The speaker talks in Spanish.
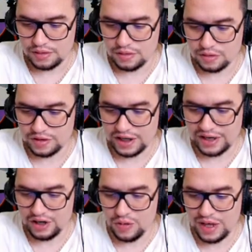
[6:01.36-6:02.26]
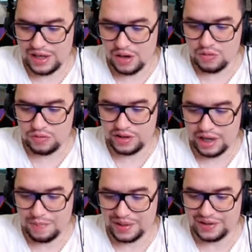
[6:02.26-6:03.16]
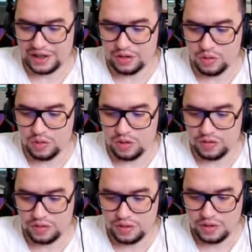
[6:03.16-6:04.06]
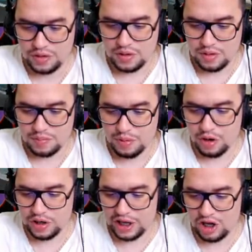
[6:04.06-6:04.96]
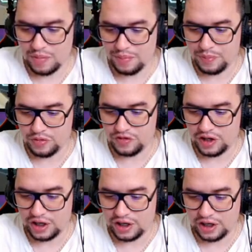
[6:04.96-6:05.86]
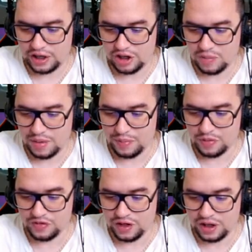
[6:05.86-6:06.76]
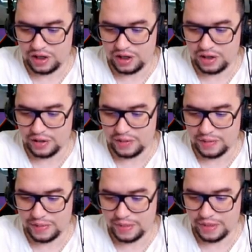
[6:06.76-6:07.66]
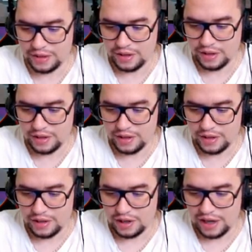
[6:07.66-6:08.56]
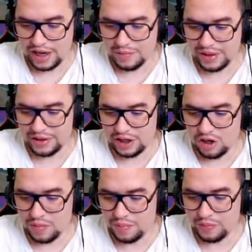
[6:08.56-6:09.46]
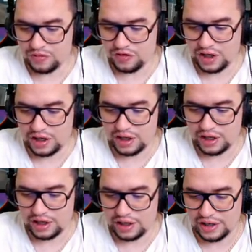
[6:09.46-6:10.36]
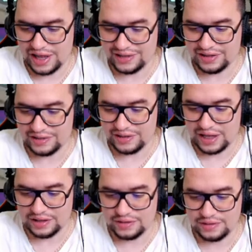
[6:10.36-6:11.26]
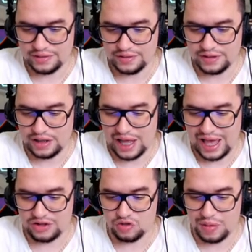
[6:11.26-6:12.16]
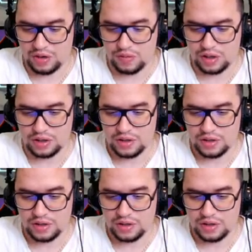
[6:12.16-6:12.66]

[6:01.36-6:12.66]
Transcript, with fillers: Contar que no haya un traspasa escudos. Porque no me puse. No me puse. Realmente no me puse las stand. Sí, ah, su mácula.